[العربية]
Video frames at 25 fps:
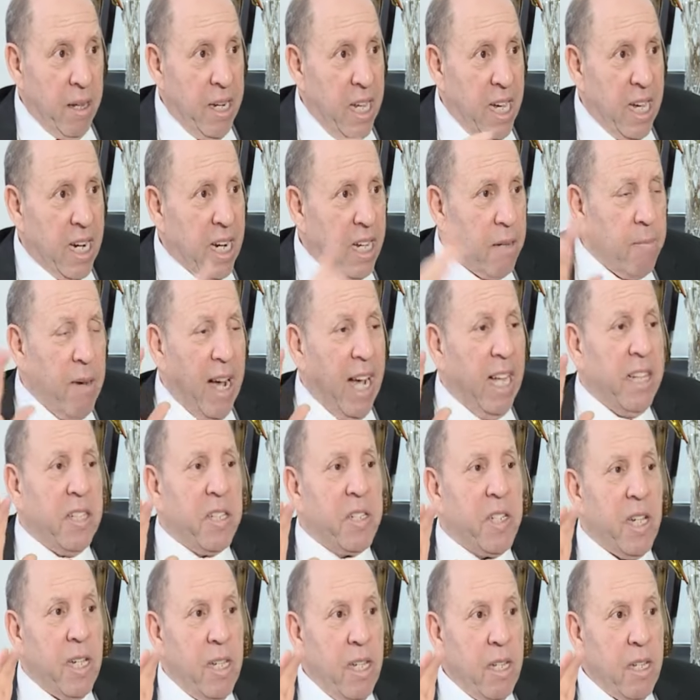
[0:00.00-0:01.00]
معناها راك ما
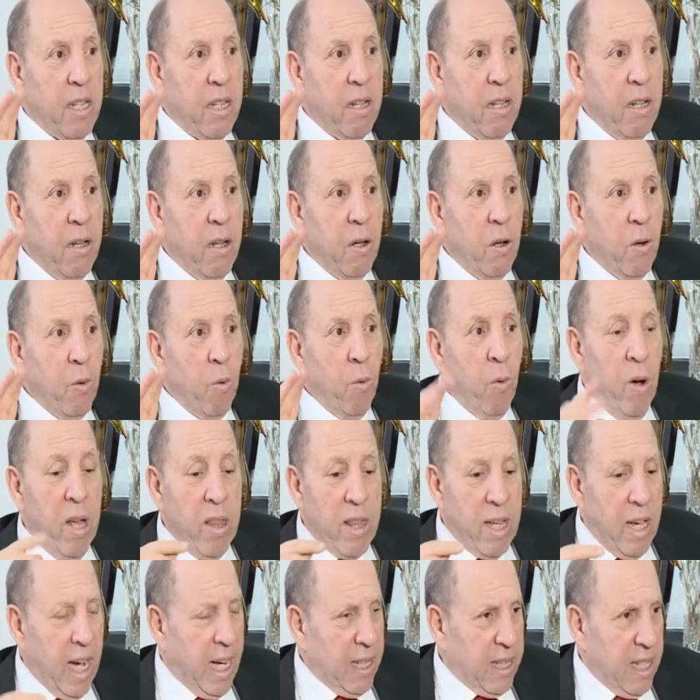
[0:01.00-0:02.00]
عندك شيء
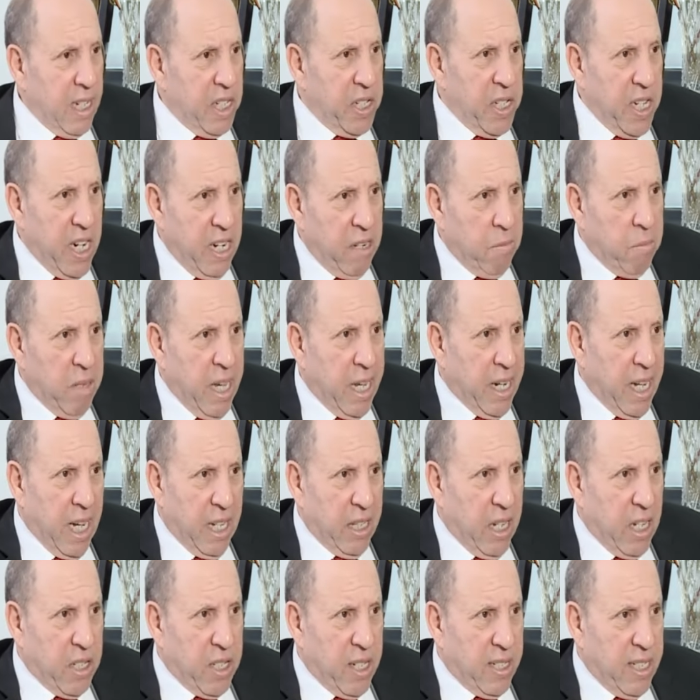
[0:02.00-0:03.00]
ولا حتى الجيران نتاعنا
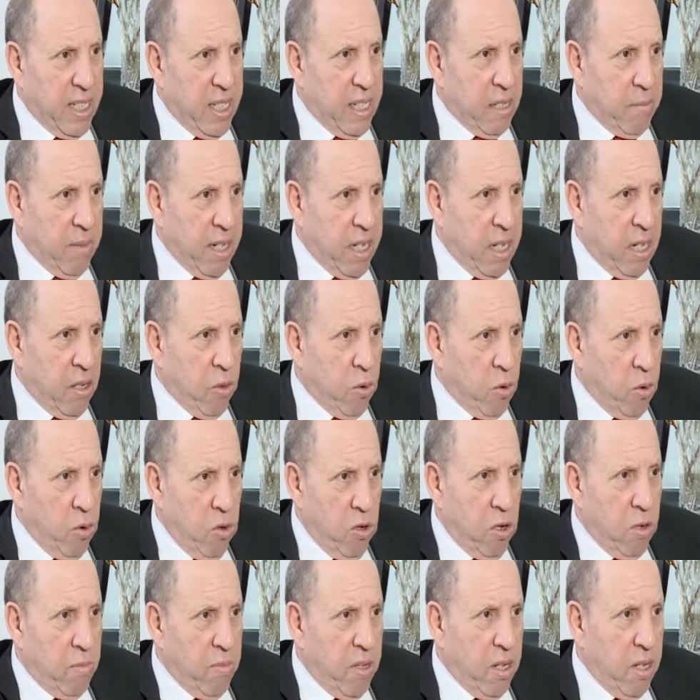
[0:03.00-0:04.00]
احنا الجزائر معناها
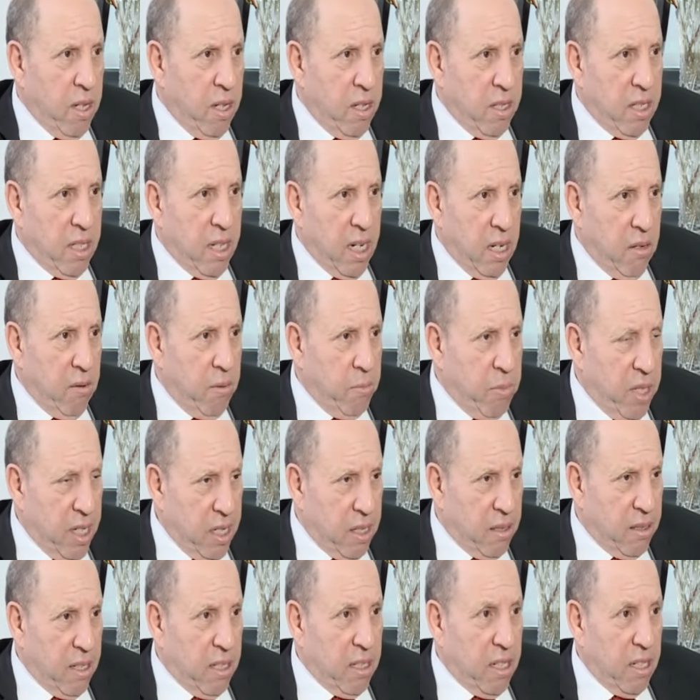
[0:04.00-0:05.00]
نقولوا لهم انت راهو
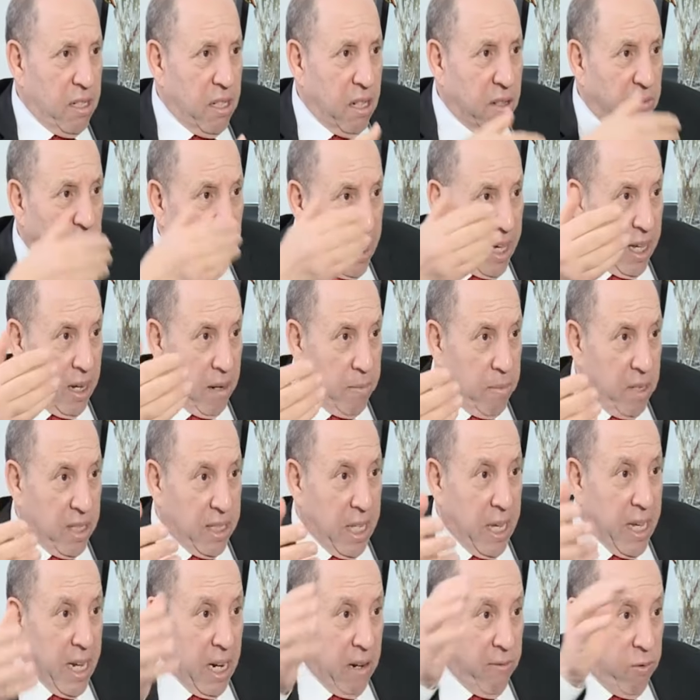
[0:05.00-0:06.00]
بديش تتفاخر
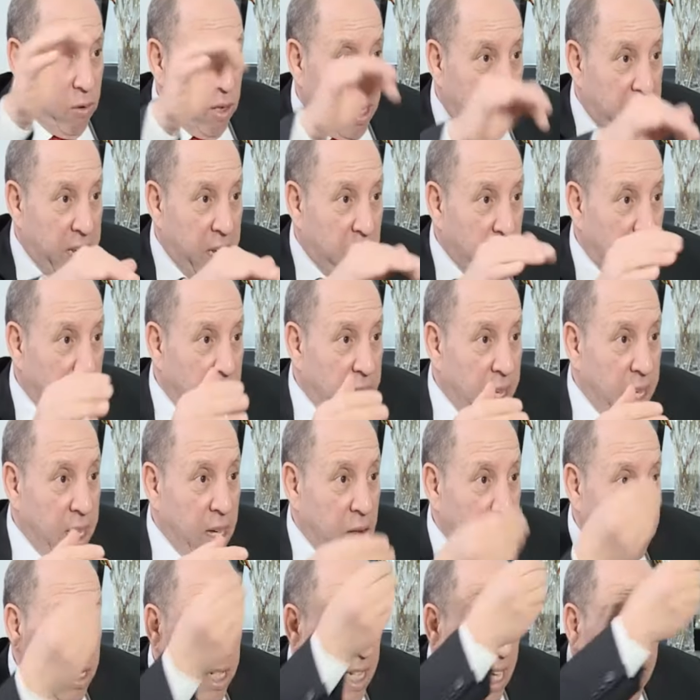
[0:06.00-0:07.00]
بالطائره الفلانيه وكذا
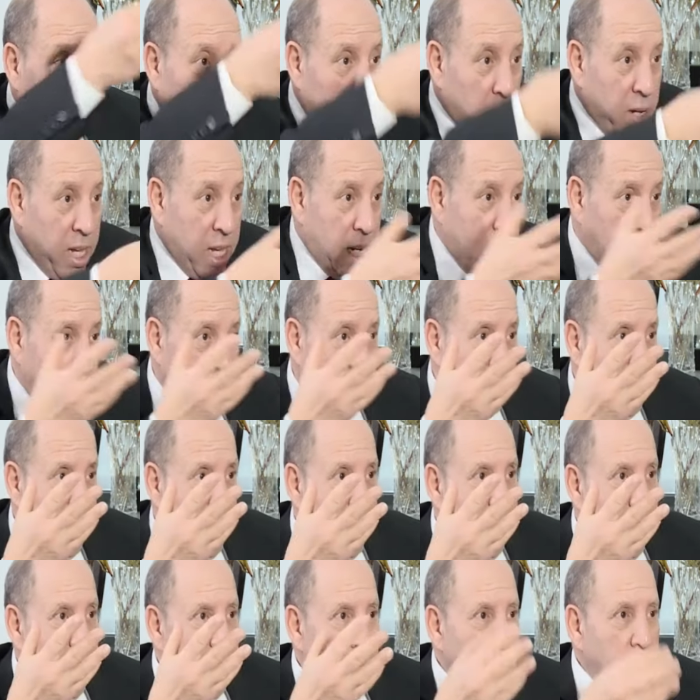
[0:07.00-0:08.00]
يا ودي نعطلوها لك
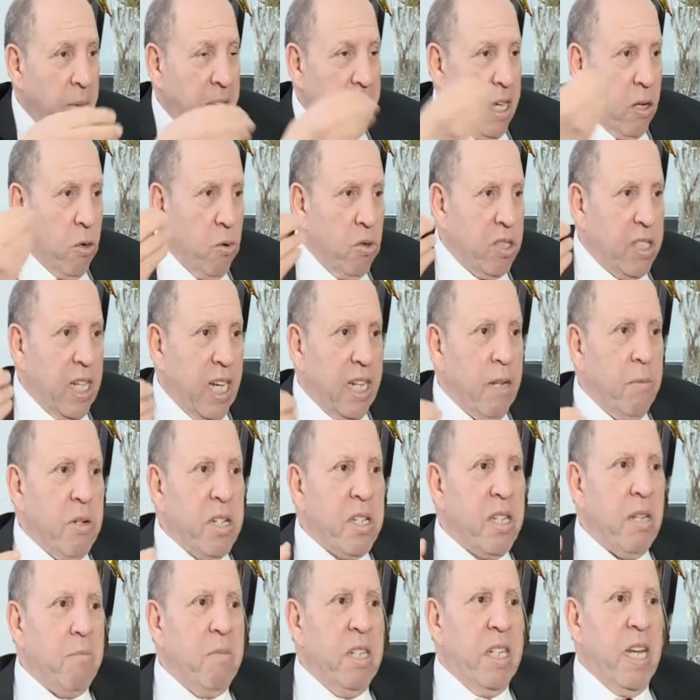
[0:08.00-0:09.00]
معناها روسيا احنا
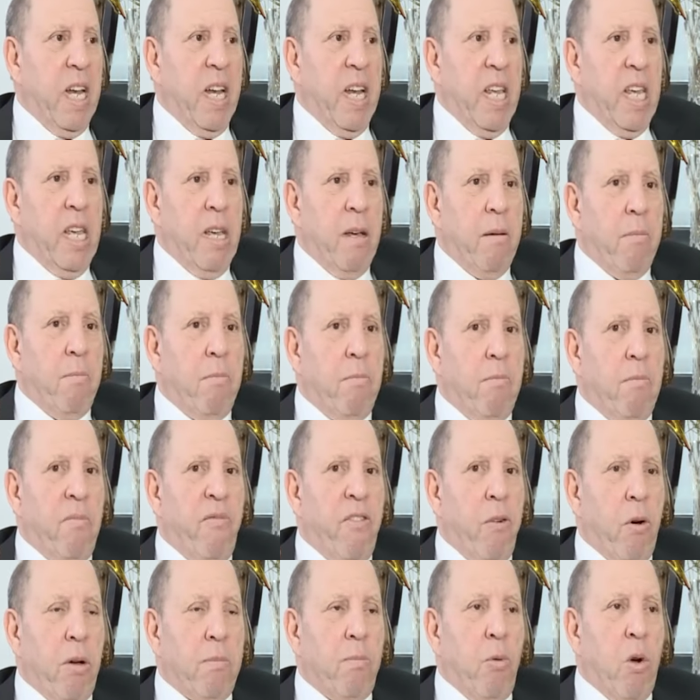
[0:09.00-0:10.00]
مش ضامنينها اللي هي
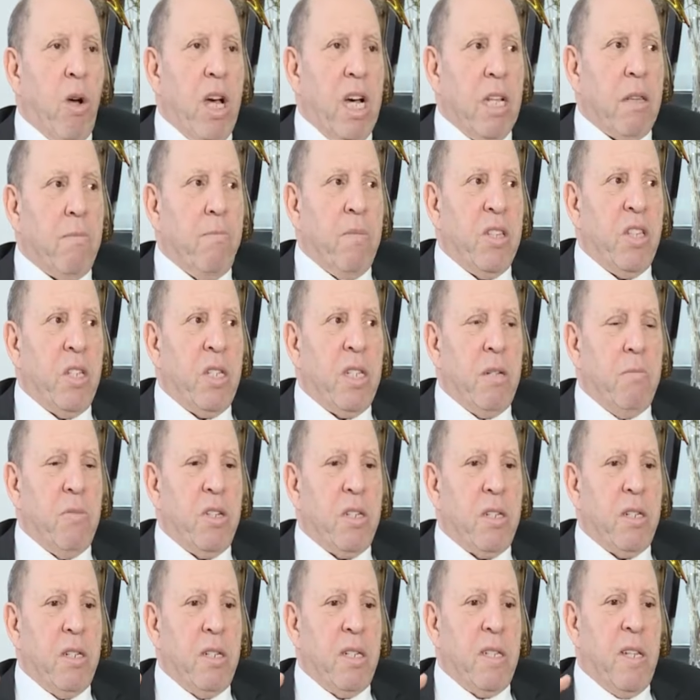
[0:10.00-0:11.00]
في وقت من الاوقات ما
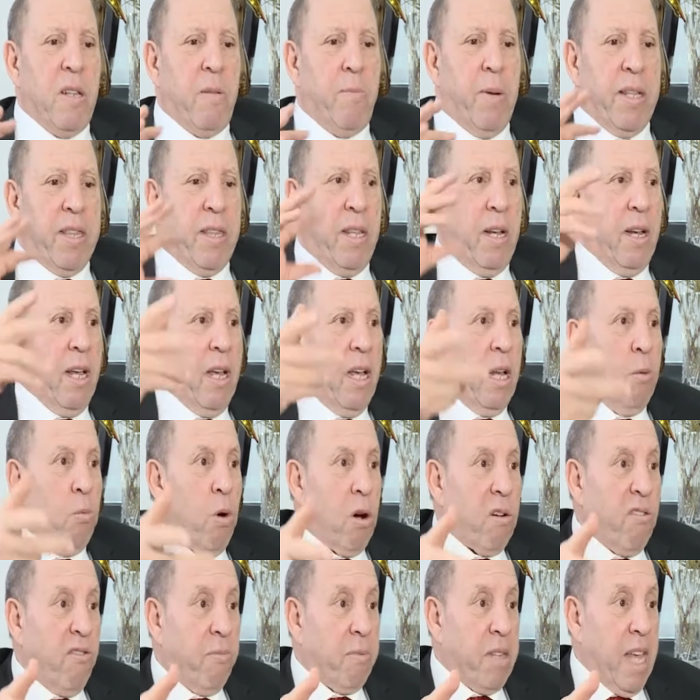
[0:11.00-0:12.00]
تنجمش تتبدل
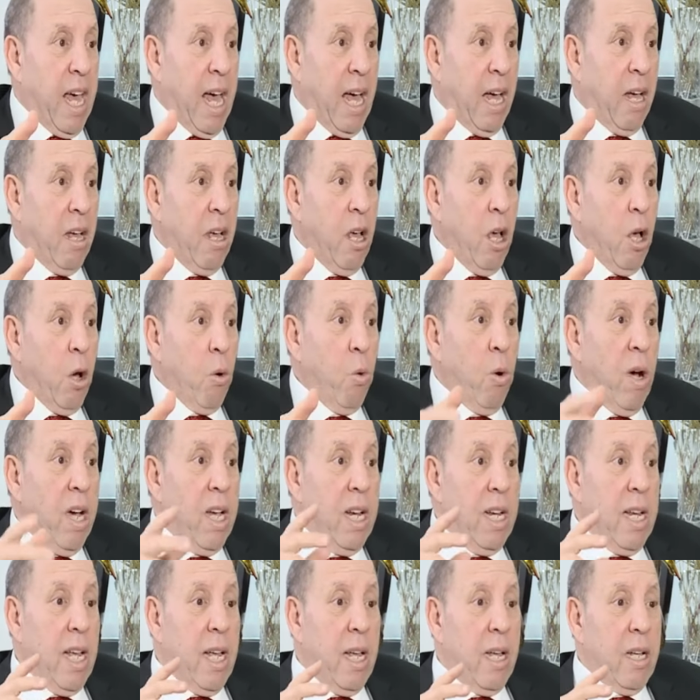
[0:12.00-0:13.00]
الموقف نتاعها
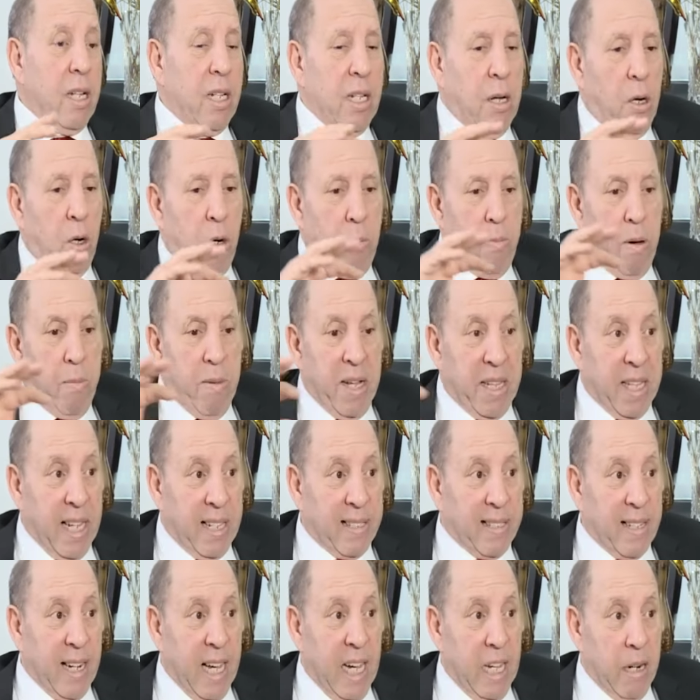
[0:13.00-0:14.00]
والا ربما
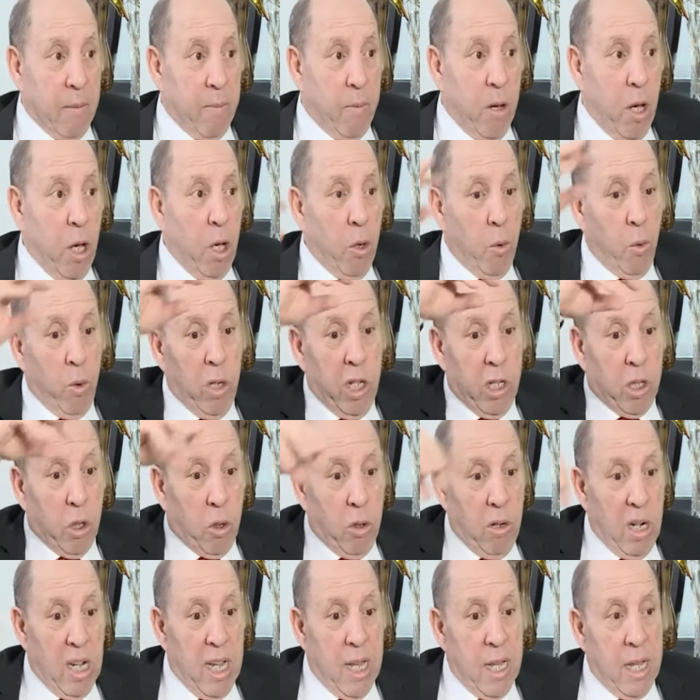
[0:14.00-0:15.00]
تخسر حرب واللي
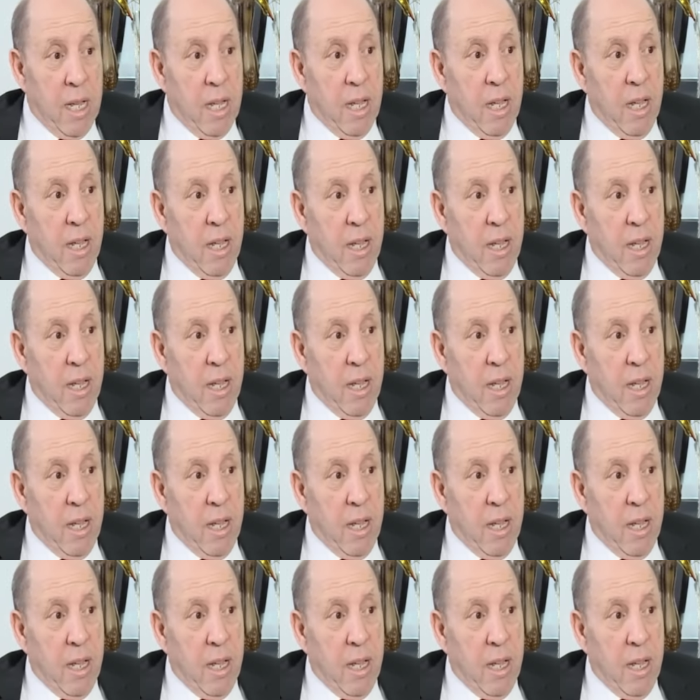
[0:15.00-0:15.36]
يدخل لها